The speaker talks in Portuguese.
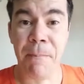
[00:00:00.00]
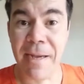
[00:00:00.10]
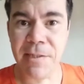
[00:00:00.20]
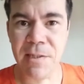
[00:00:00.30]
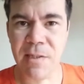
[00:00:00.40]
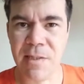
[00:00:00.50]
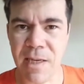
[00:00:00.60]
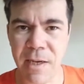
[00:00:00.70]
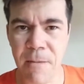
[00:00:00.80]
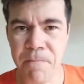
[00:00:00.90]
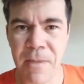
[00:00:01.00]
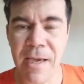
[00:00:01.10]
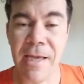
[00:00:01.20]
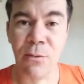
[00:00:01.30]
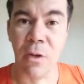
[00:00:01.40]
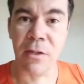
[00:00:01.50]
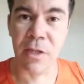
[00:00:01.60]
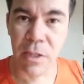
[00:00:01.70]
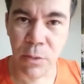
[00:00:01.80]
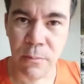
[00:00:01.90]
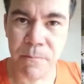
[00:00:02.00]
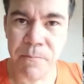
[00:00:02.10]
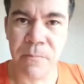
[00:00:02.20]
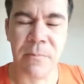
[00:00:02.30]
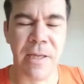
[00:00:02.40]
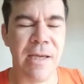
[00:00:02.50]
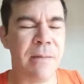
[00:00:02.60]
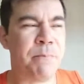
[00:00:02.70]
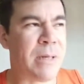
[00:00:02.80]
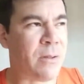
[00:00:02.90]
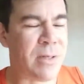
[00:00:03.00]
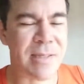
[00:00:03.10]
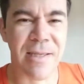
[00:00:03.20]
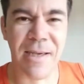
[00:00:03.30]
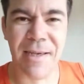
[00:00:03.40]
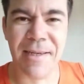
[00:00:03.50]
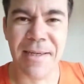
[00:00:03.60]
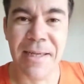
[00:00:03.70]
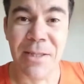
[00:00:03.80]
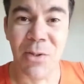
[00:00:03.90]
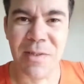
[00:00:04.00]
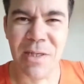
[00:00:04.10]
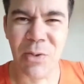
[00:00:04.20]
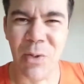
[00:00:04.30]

Mas estarei retornando né, para nossa nossa